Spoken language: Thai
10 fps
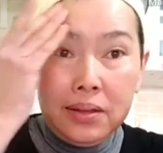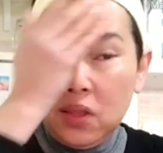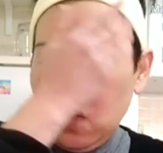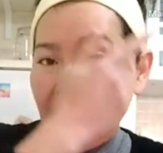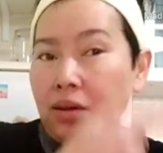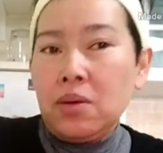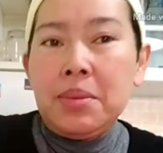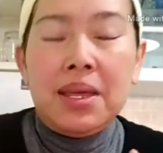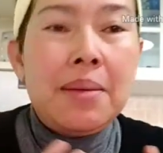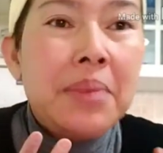เนาะก็
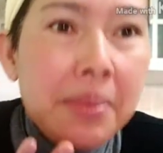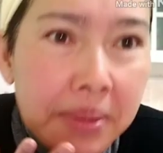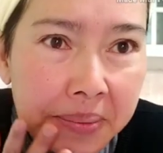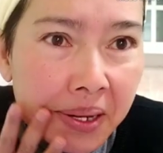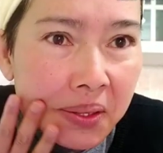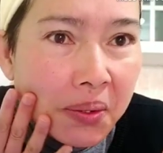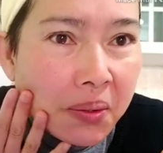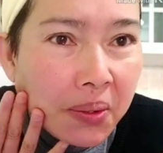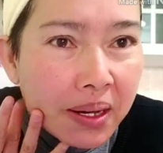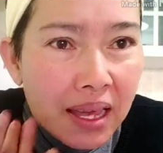มาทำให้เพื่อนๆดู
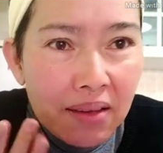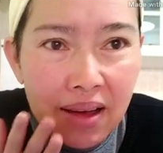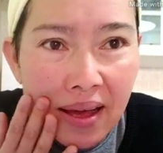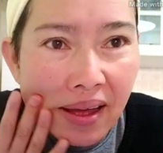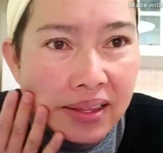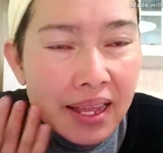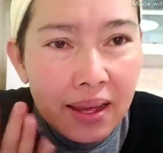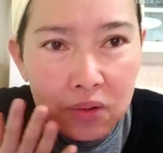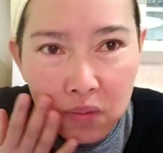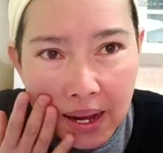เงี้ยว่าเนี่ย
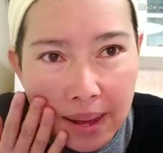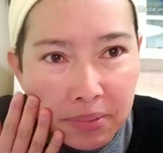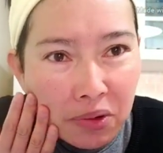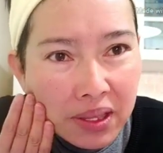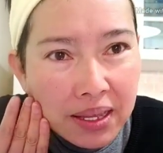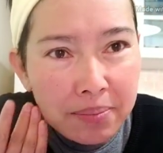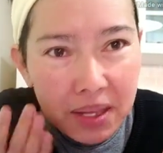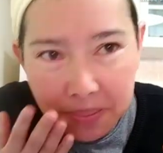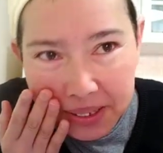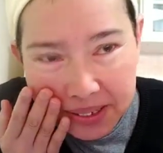กุหลาบรสฮิปที่ไป